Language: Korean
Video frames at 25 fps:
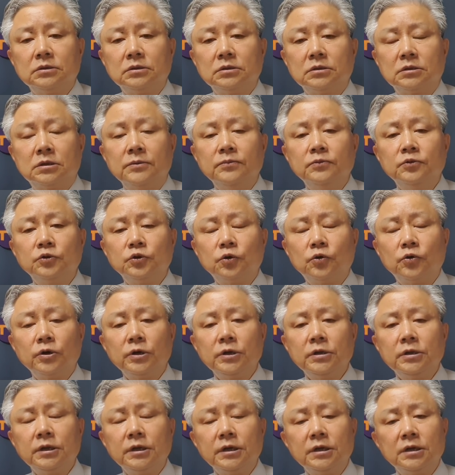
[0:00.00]

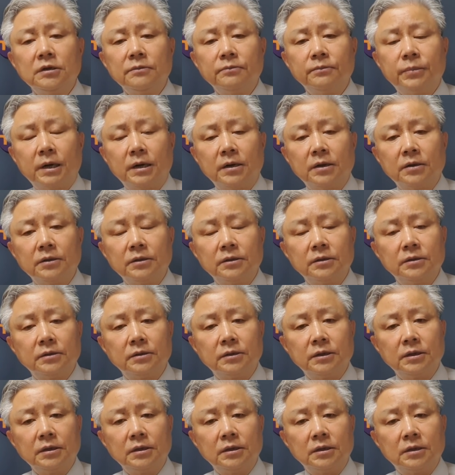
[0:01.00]
김종인의 이런
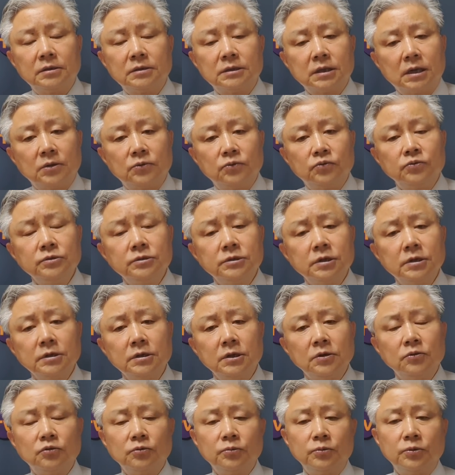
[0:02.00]
발언들이, 자,
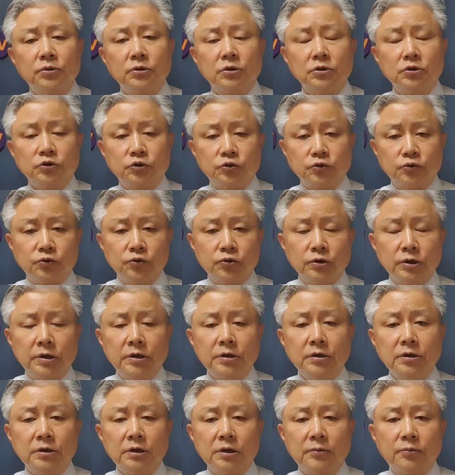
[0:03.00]
윤석열 후보를 쭉
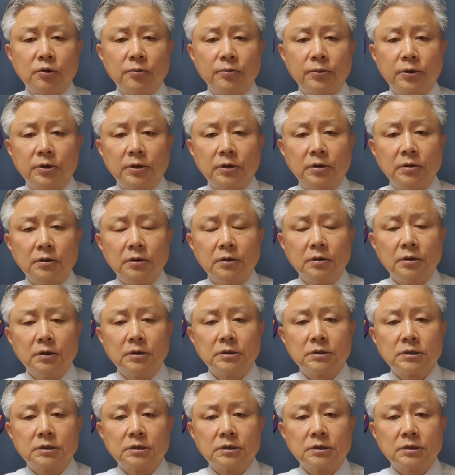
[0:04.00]
1년에 보면은,